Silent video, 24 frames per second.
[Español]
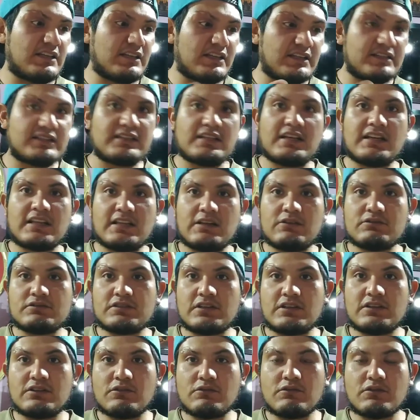de, estarla
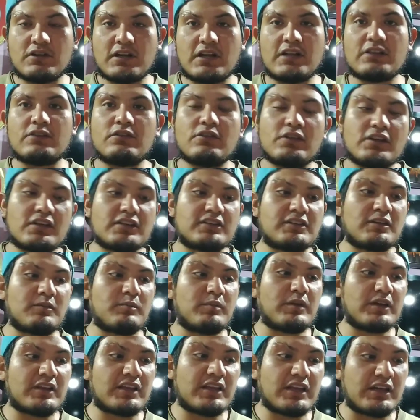usando un rato y estar
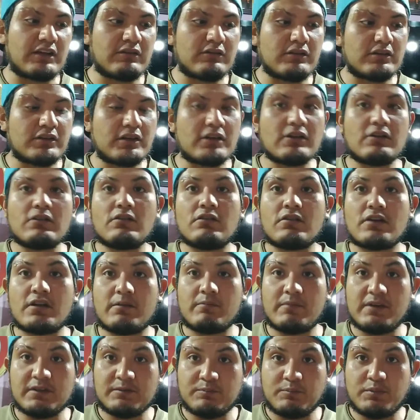practicando el tiro. Lo que
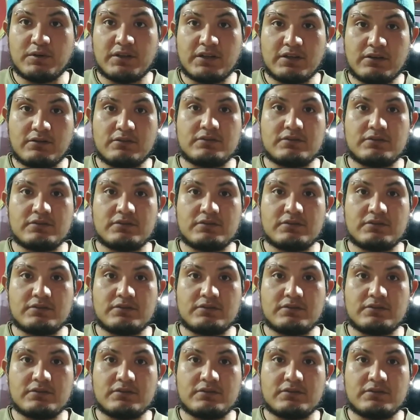más puede